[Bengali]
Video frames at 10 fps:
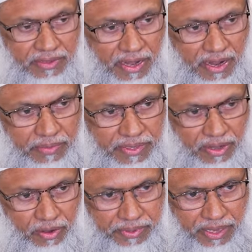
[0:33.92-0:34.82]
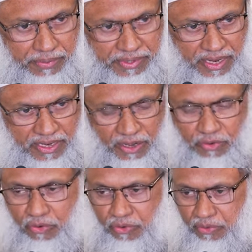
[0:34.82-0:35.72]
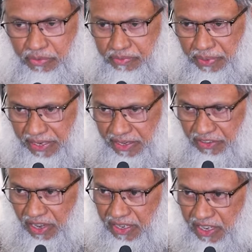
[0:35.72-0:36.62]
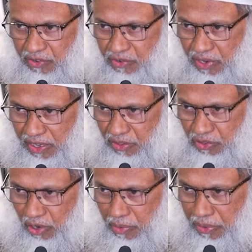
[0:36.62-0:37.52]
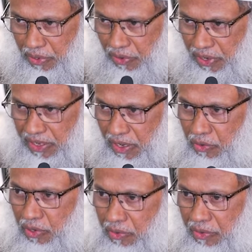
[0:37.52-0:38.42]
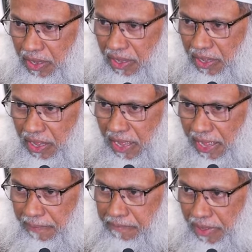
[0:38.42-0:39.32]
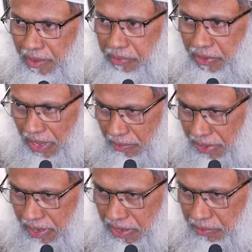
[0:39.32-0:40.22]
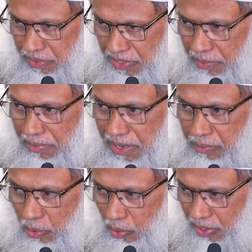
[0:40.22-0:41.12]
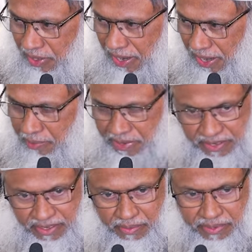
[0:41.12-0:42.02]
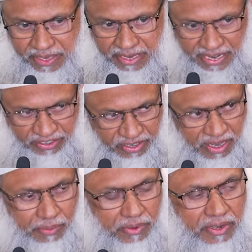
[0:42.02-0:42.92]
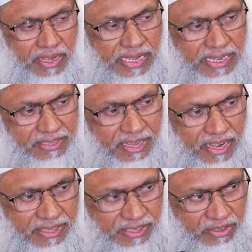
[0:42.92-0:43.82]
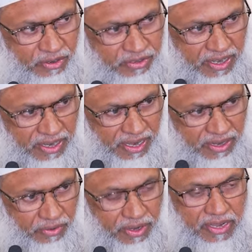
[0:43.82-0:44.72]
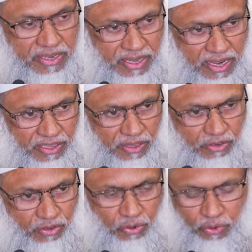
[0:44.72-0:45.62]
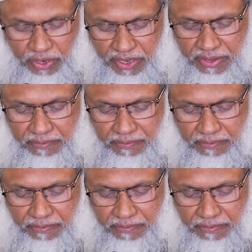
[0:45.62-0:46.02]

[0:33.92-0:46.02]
যারা মিথ্যানবী দাবিদার কেউ কেউ পালিয়ে যায় কেউ কেউ আত্মসমর্পণ করে কেউ কেউ পরে আবার বুঝতে পারে ভুল তারা আবার ইসলামের দিকে আসে এবং জাকাত দিতে অস্বীকারীরা অনেকেই জাকাত দেওয়া শুরু করে